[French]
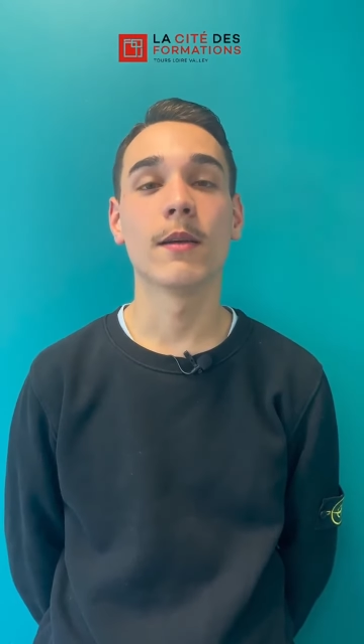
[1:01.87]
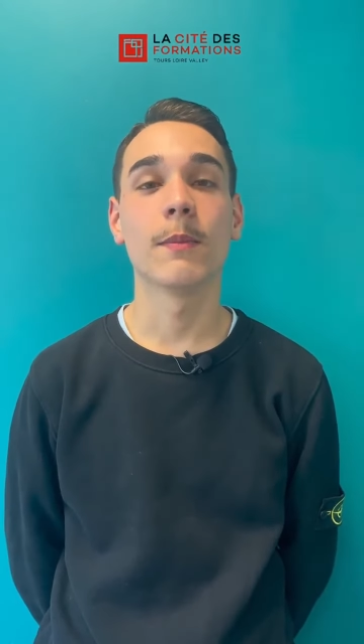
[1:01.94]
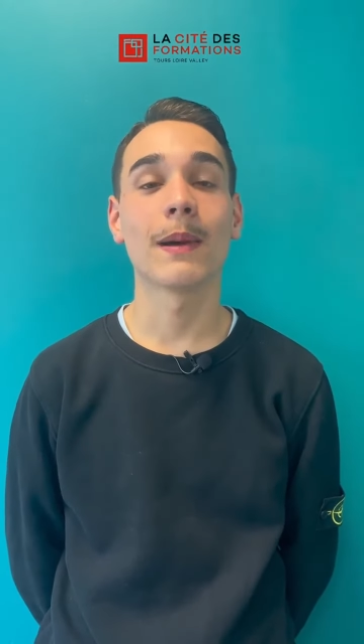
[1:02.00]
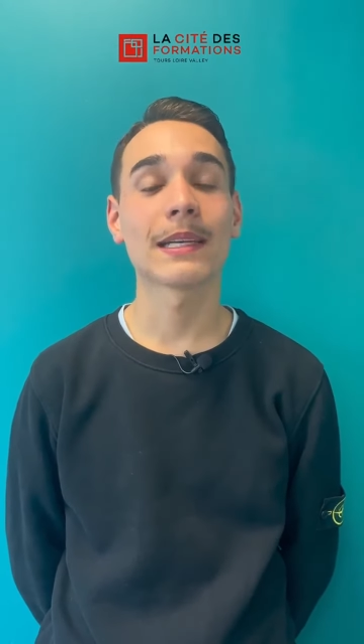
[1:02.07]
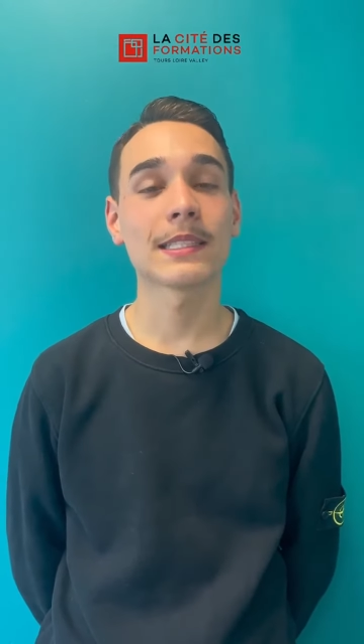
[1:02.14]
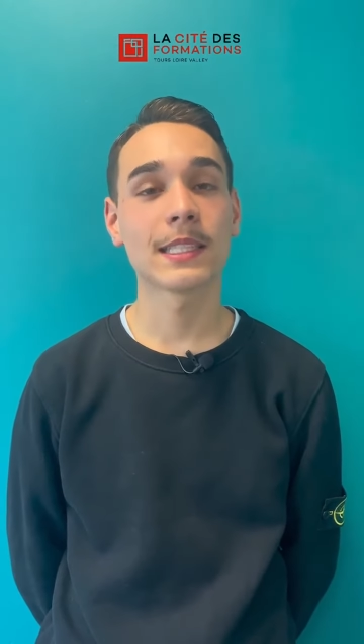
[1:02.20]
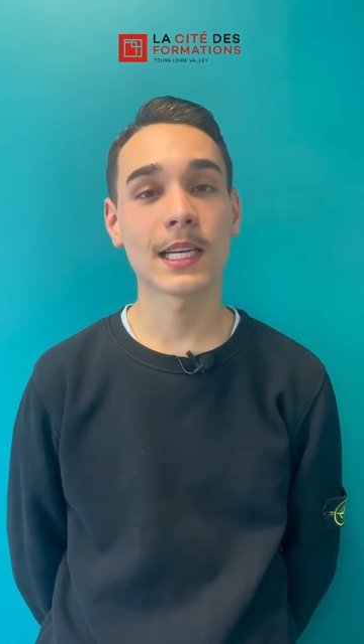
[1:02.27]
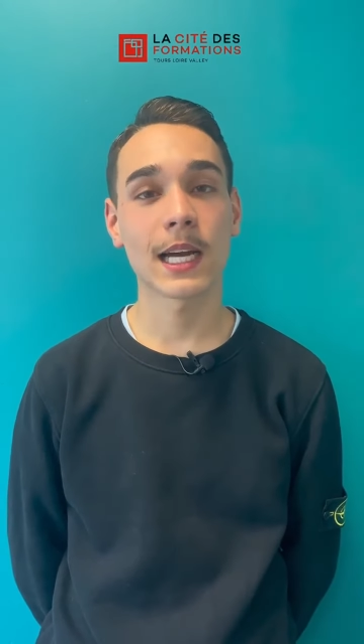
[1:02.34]

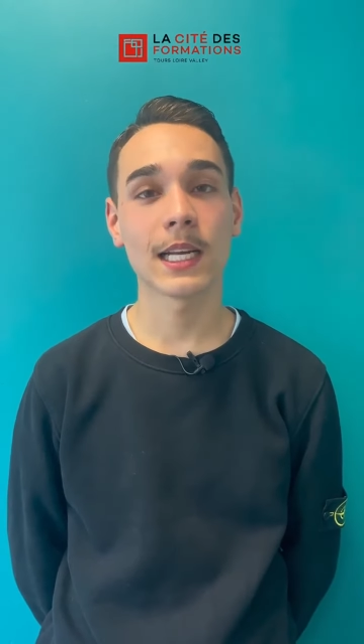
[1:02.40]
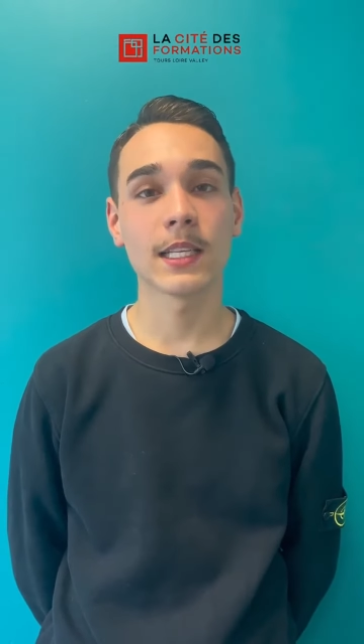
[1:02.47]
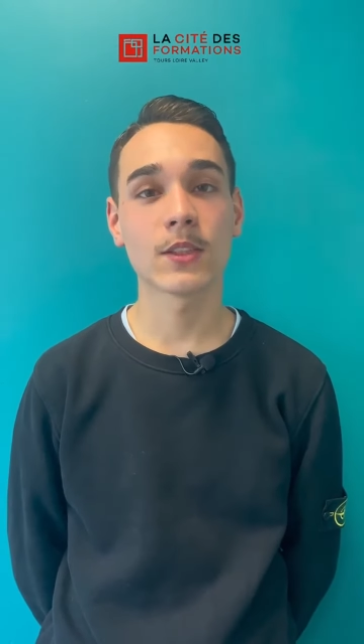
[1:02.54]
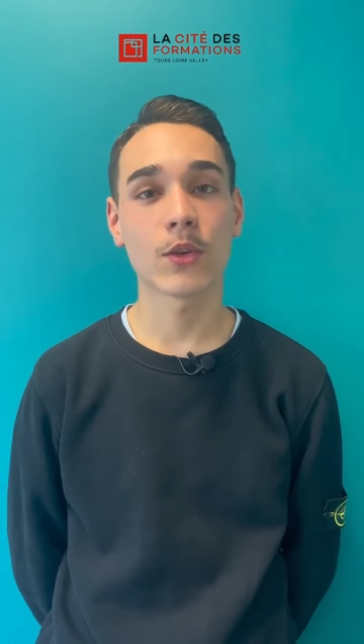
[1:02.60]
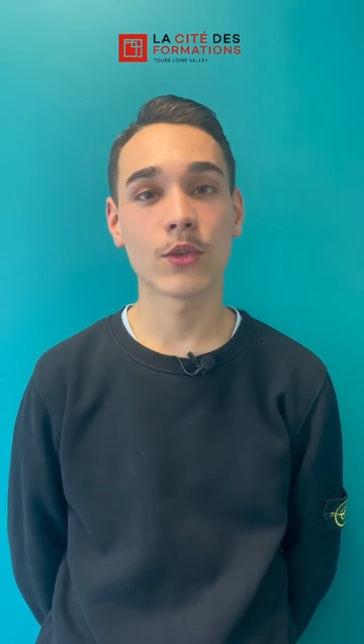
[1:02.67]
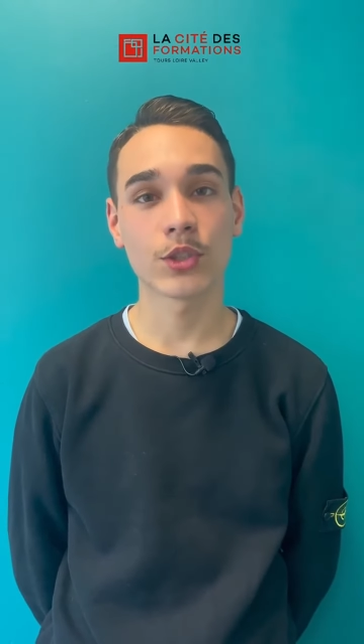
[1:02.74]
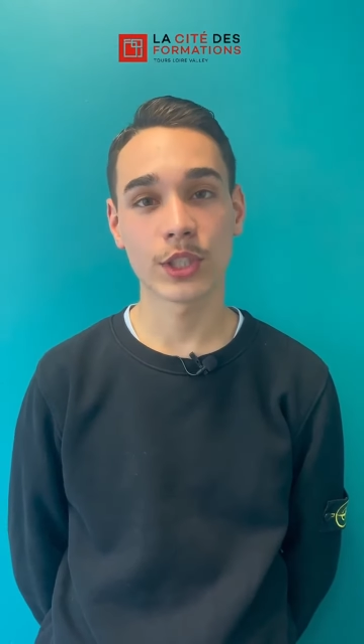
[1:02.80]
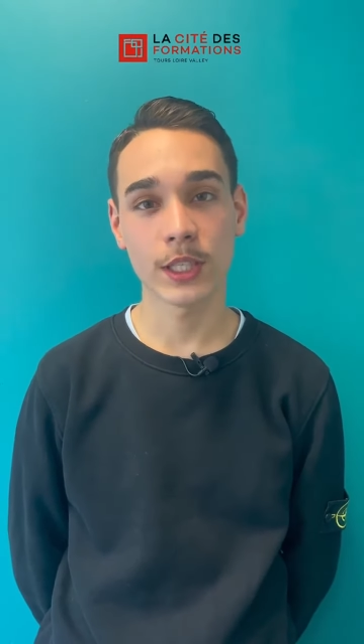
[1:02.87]
partir à
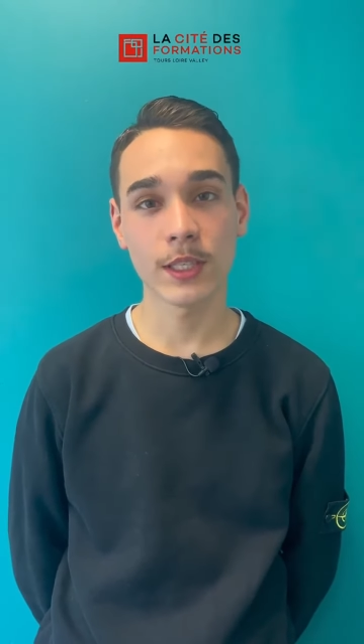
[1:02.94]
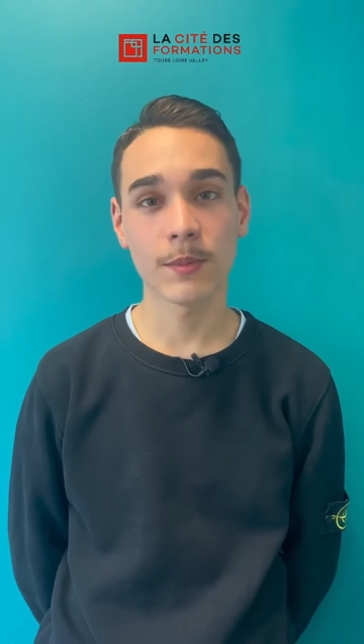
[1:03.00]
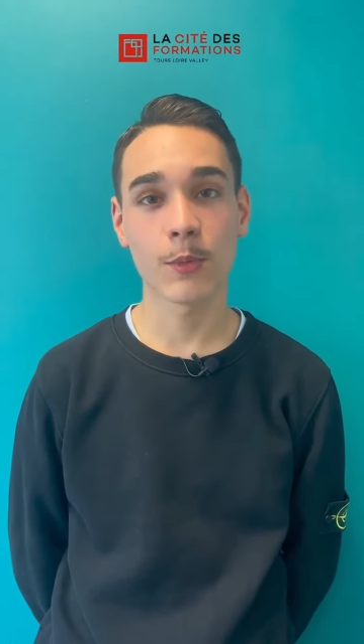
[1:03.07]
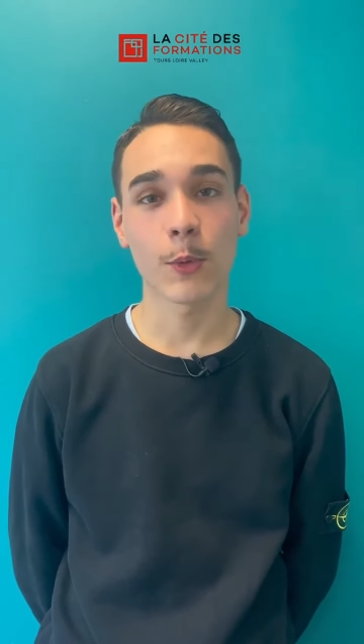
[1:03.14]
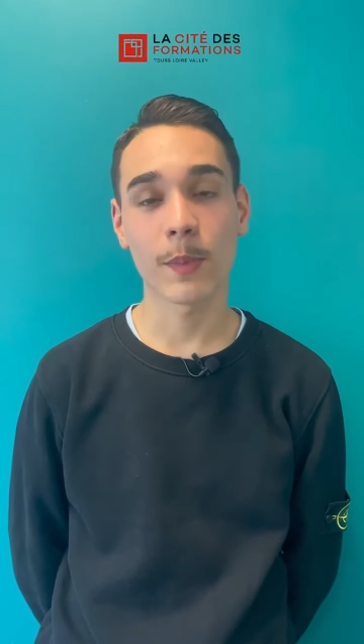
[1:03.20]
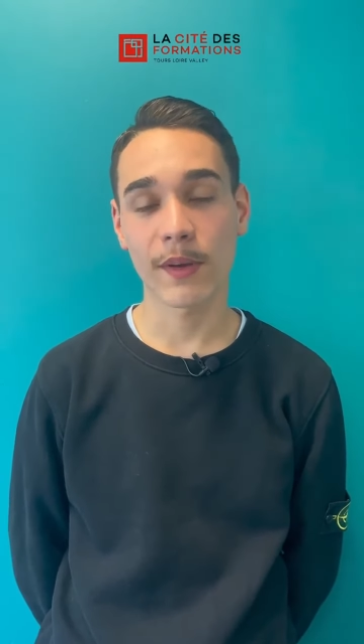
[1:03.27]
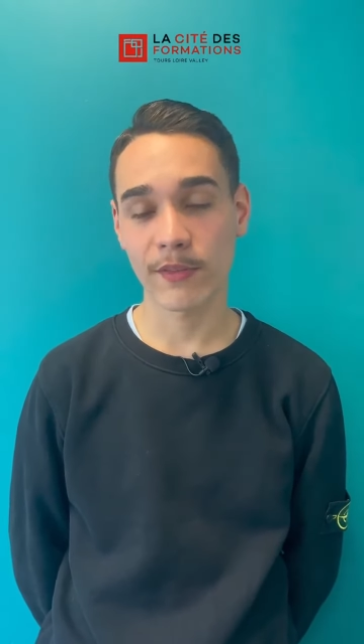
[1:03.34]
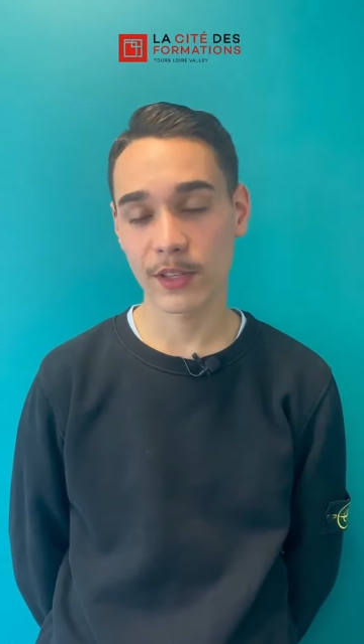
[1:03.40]
l'étranger
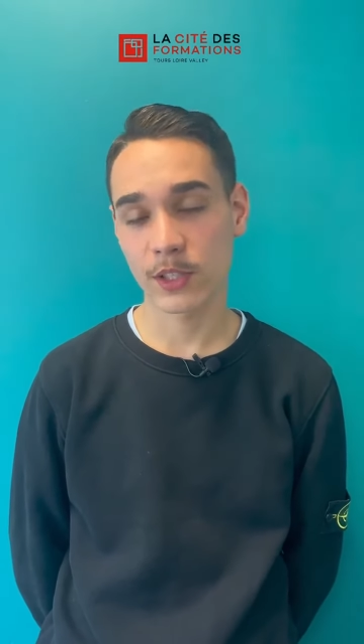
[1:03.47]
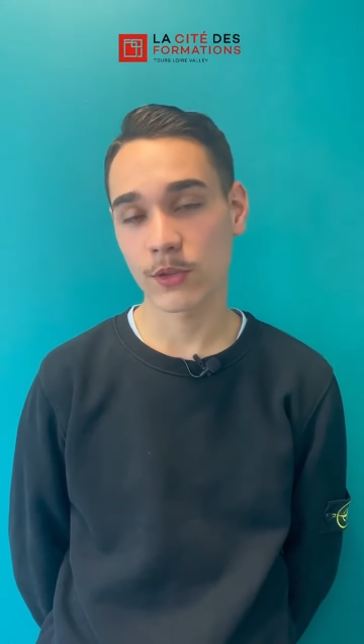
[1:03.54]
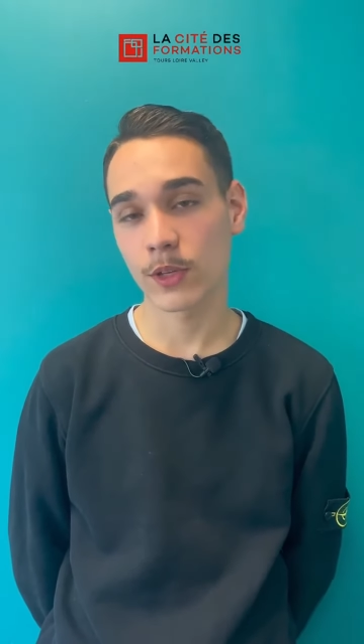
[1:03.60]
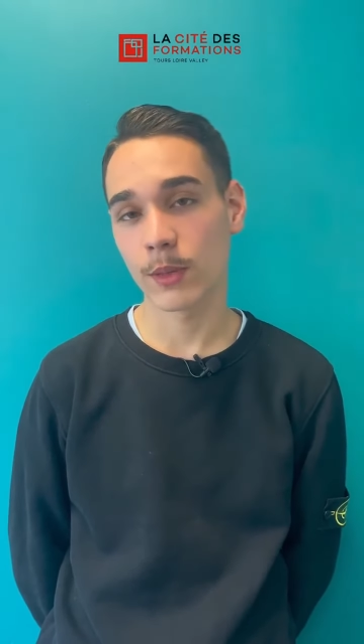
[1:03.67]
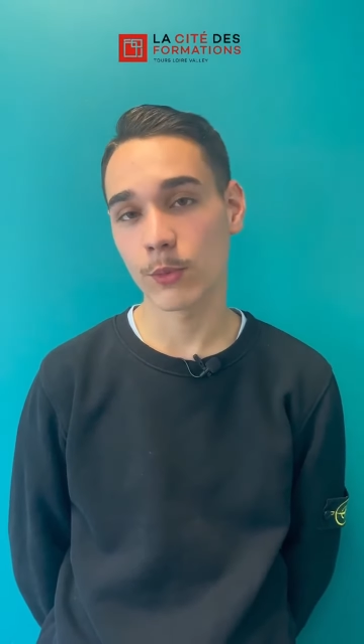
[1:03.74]
pour perfectionner